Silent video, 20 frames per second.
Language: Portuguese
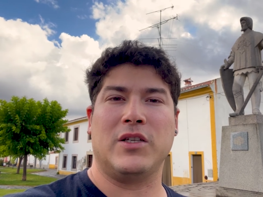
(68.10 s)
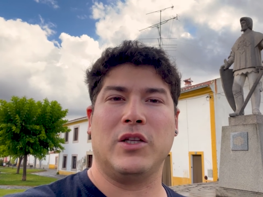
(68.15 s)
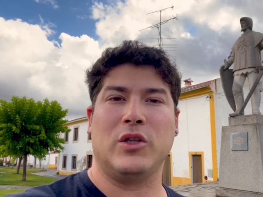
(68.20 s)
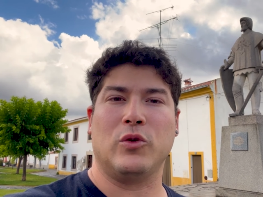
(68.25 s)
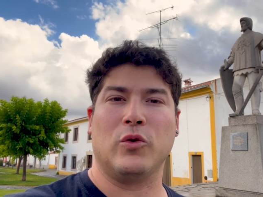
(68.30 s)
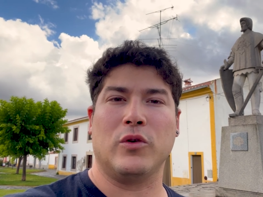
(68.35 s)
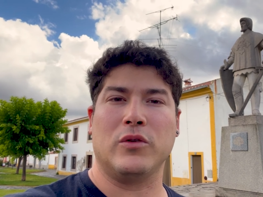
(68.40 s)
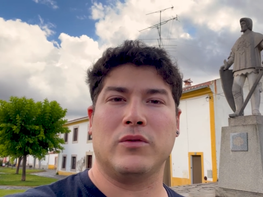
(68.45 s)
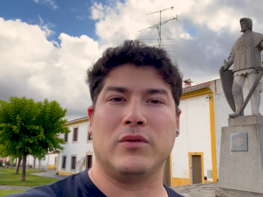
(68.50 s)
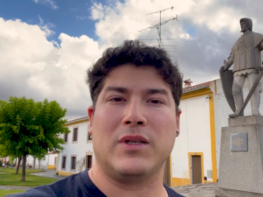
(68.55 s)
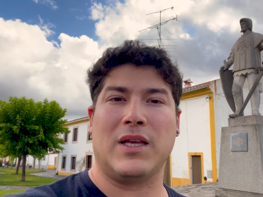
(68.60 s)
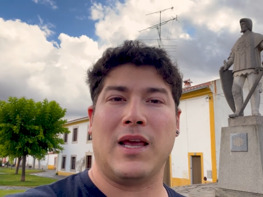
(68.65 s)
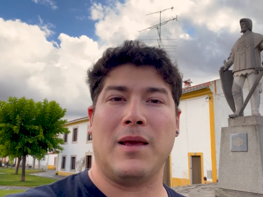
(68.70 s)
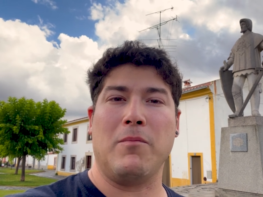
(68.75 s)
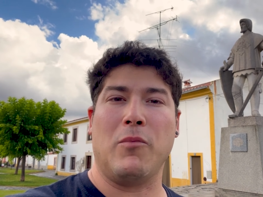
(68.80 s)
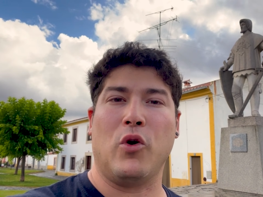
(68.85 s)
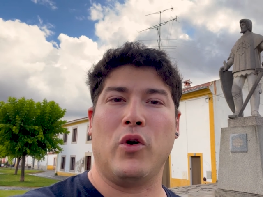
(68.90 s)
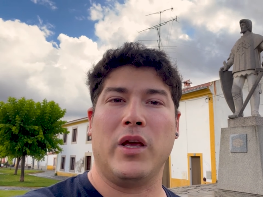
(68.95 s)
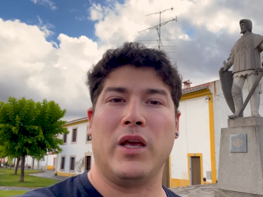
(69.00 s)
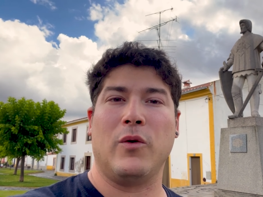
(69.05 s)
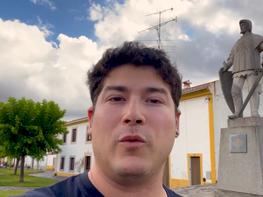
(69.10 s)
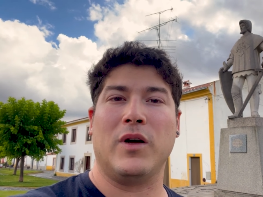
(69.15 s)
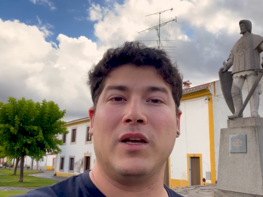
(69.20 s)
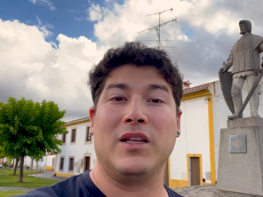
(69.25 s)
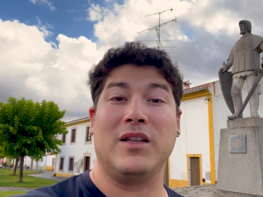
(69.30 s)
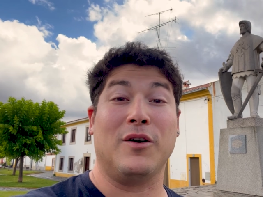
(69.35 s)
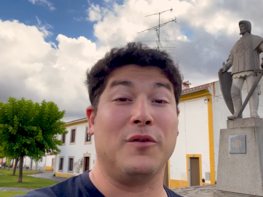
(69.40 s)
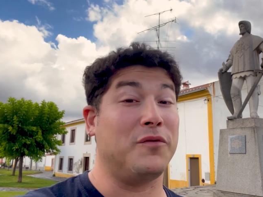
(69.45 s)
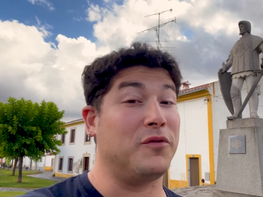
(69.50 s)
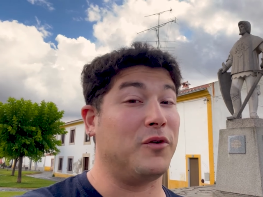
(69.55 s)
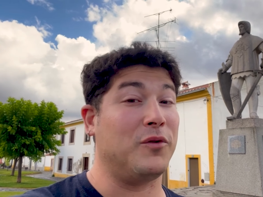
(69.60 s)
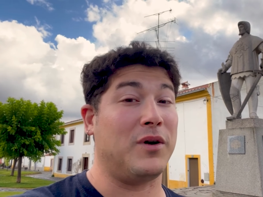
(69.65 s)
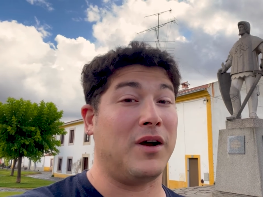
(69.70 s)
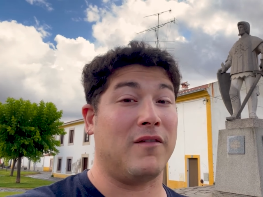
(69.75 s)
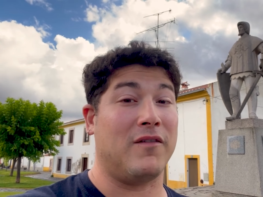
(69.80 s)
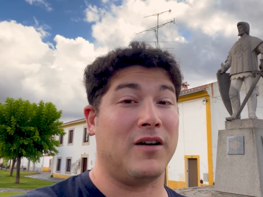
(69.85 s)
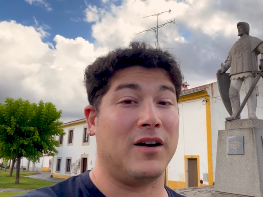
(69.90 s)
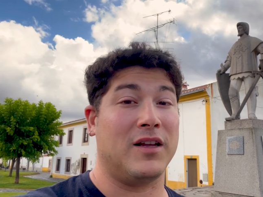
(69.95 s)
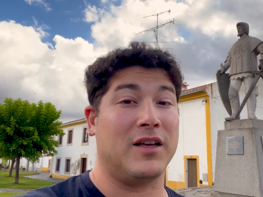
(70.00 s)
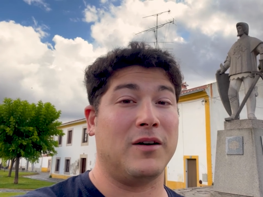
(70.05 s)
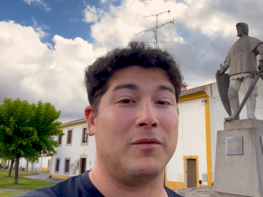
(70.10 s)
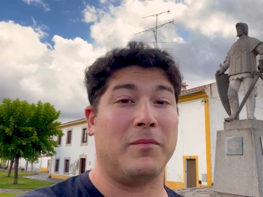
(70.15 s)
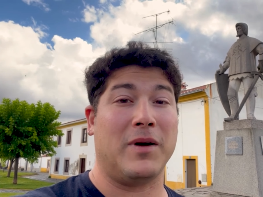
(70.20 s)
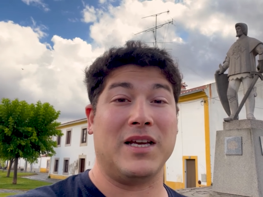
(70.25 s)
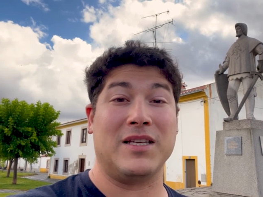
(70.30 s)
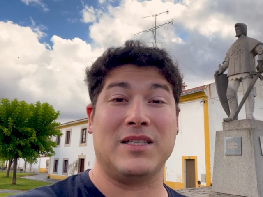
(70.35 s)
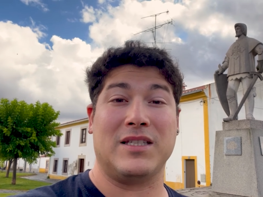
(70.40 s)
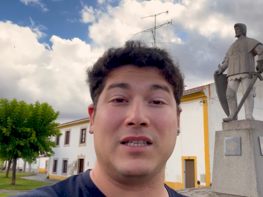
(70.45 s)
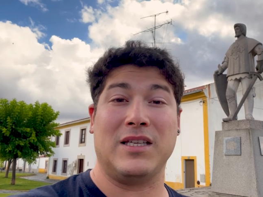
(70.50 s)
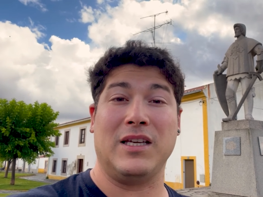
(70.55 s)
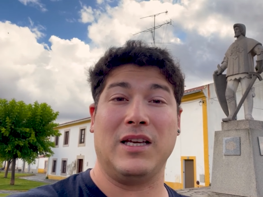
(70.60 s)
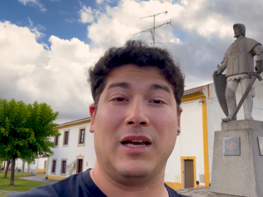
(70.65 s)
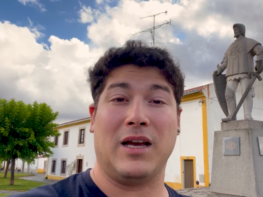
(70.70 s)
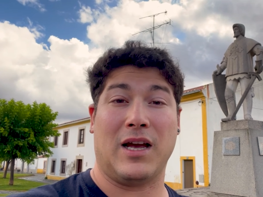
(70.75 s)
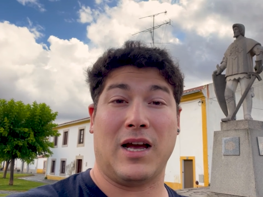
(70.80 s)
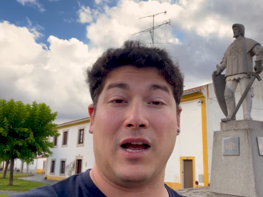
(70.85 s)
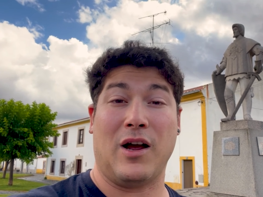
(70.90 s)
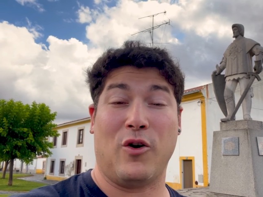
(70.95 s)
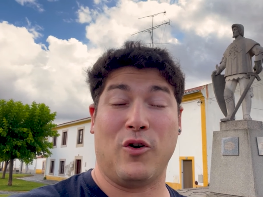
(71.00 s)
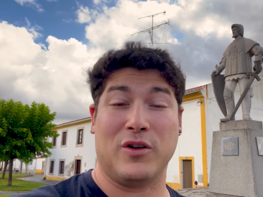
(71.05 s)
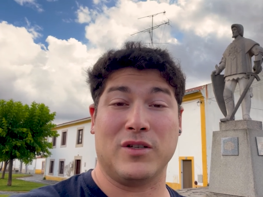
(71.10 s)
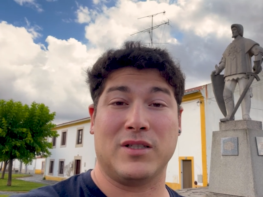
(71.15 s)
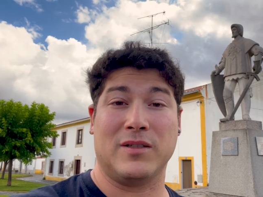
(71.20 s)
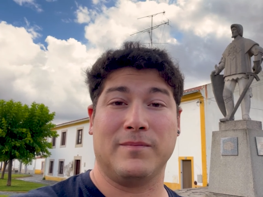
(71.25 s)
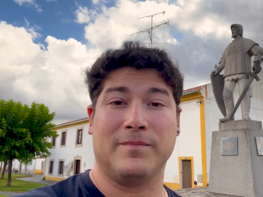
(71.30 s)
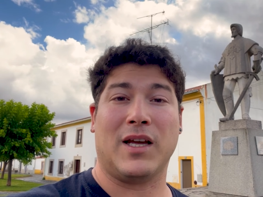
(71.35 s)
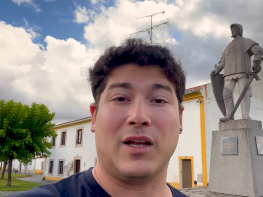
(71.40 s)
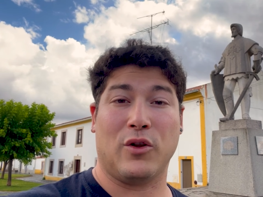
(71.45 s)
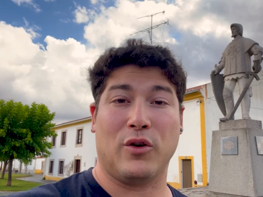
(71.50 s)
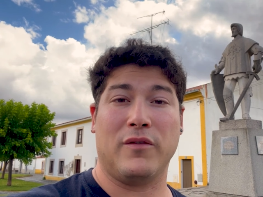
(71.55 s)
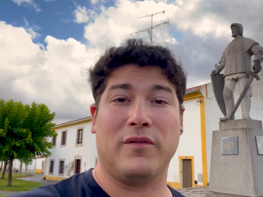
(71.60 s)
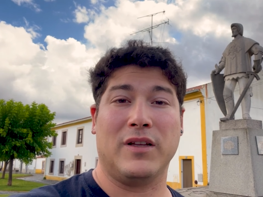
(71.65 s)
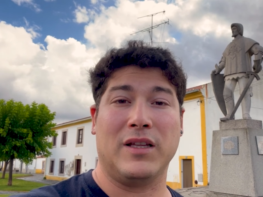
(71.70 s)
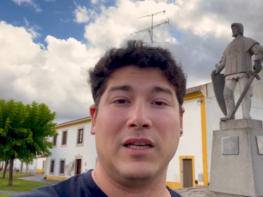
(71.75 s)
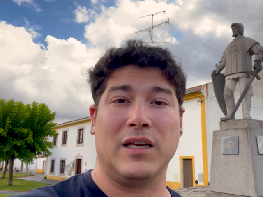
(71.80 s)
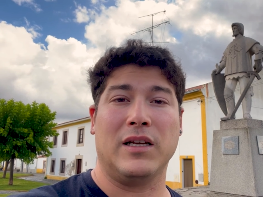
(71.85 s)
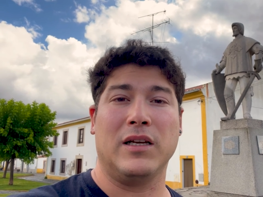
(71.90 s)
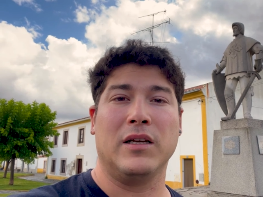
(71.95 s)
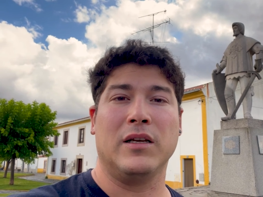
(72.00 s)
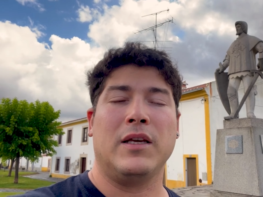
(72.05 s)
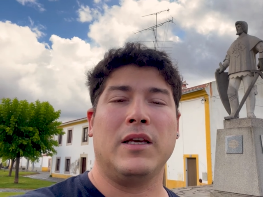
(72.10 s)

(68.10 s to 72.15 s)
de todos, quem morreu aí não foi o cavaleiro, mas sim a Rosa, a noiva dele.